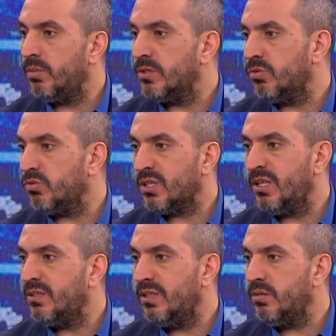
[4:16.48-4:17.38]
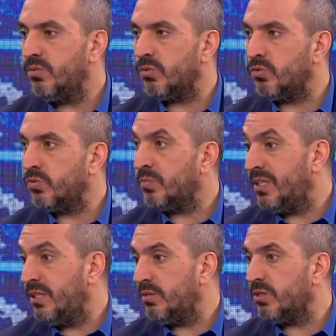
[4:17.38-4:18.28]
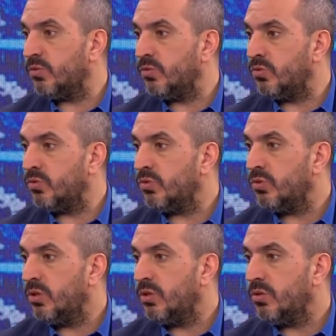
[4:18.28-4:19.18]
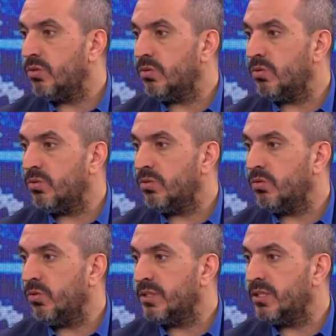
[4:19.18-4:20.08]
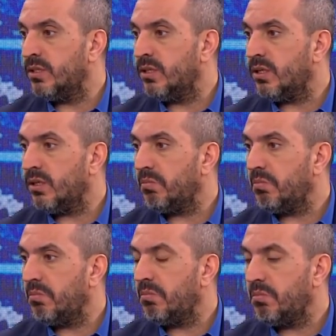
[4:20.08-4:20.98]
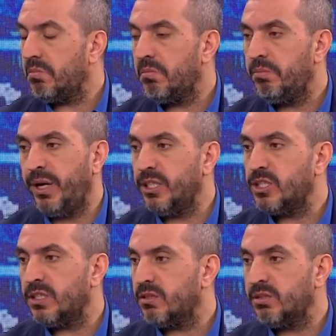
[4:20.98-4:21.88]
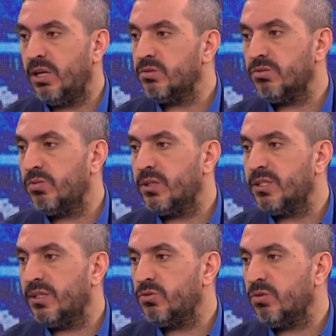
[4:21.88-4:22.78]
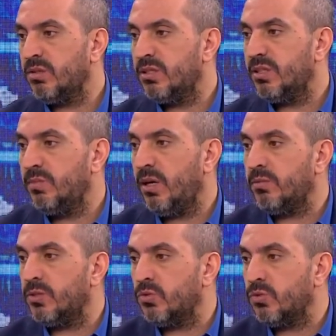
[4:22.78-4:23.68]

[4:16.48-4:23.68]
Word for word: Ama sonuçta kaliteli bir oyuncu, bildiğimiz bir oyuncu. E, dolayısıyla bence Trabzonspor açısından çok kritik bir hamle.